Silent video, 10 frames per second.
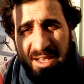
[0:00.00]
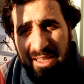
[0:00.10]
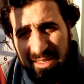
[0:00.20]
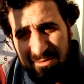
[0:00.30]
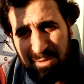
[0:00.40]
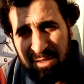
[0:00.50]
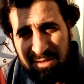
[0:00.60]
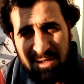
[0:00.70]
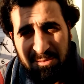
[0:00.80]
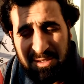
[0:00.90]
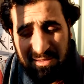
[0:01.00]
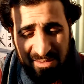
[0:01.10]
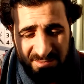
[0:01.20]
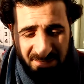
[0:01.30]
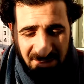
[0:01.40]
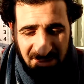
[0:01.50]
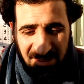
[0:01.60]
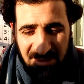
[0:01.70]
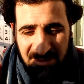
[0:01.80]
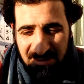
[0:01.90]
Allah bilir kıyamet saatini.
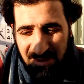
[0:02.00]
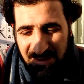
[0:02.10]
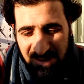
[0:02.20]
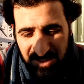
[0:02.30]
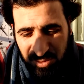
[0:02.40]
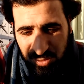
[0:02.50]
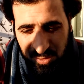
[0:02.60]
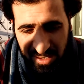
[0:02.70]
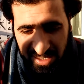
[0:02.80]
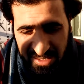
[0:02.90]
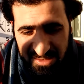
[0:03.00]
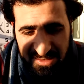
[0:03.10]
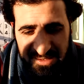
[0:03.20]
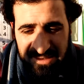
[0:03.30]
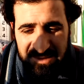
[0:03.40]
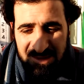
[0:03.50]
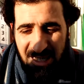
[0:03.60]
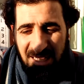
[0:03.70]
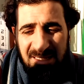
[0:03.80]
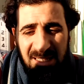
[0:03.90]
Senden sonra ayetlerin
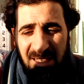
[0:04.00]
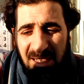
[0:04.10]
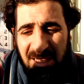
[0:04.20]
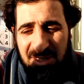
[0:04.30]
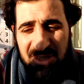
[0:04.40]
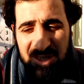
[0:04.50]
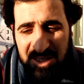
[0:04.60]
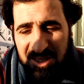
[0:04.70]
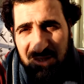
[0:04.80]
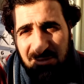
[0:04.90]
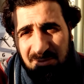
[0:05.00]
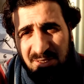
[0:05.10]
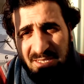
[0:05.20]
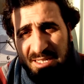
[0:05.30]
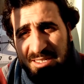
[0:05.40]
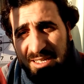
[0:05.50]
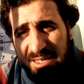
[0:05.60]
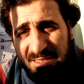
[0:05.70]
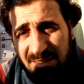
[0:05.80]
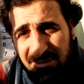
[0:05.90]
daha da açığa çıkmayacağının
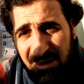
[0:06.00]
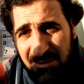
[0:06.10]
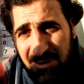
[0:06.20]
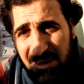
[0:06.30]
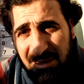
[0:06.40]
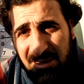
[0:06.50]
garantisi var mı?